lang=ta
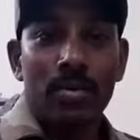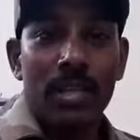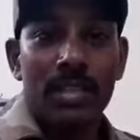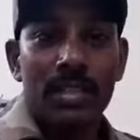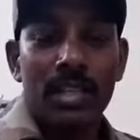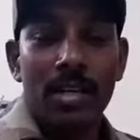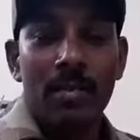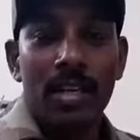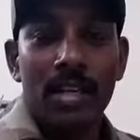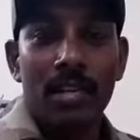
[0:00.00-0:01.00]
உண்மையான சிஎம்
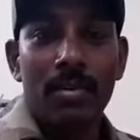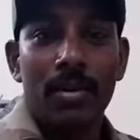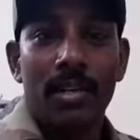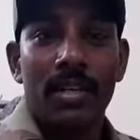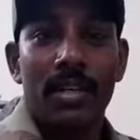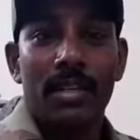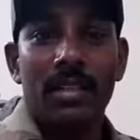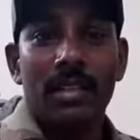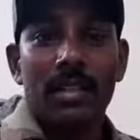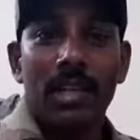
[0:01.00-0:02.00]
ஆனால் என்ன பண்ணுவீங்கன்னு
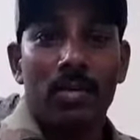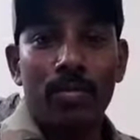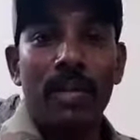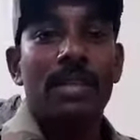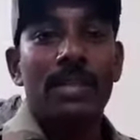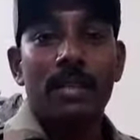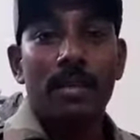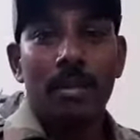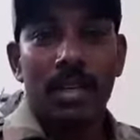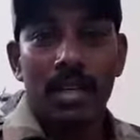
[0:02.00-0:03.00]
நான் உண்மையான
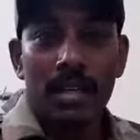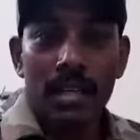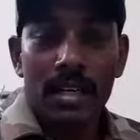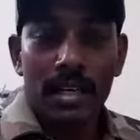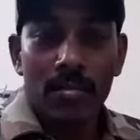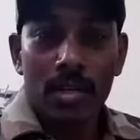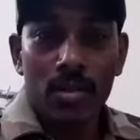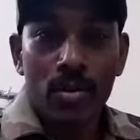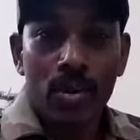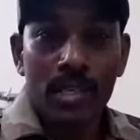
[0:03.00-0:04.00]
சிஎம் ஆனால் நான் நடிக்க
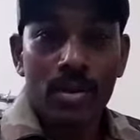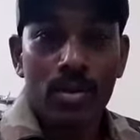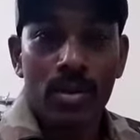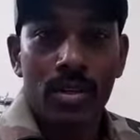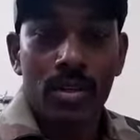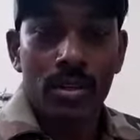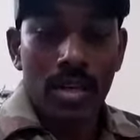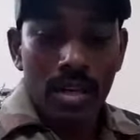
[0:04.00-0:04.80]
மாட்டேன்னு ஒரு வார்த்தை சொல்கிறாரு